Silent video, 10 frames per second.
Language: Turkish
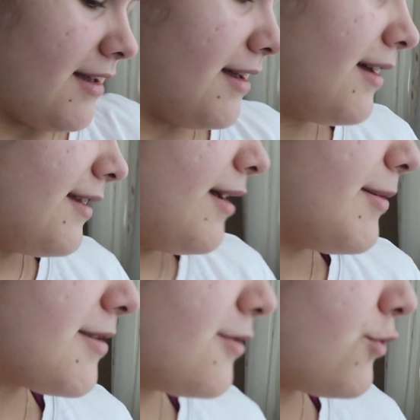e,
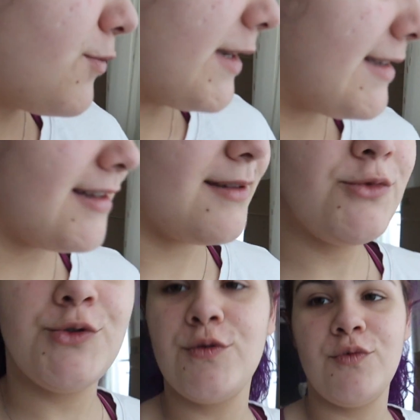temasını tutmak istedim.
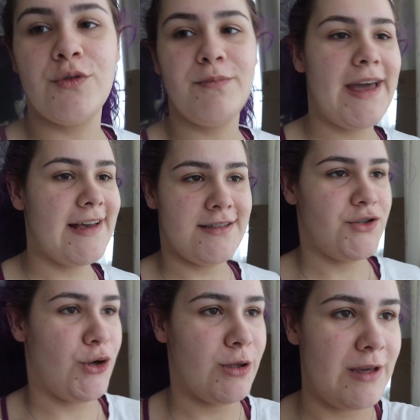Çünkü bugün beyaz
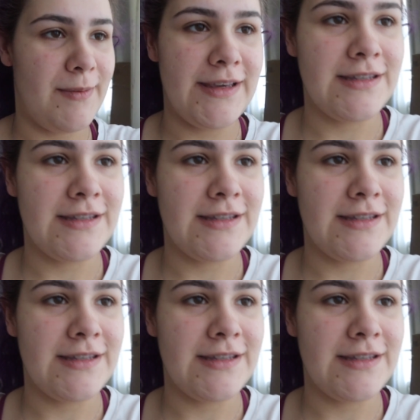tişört giymek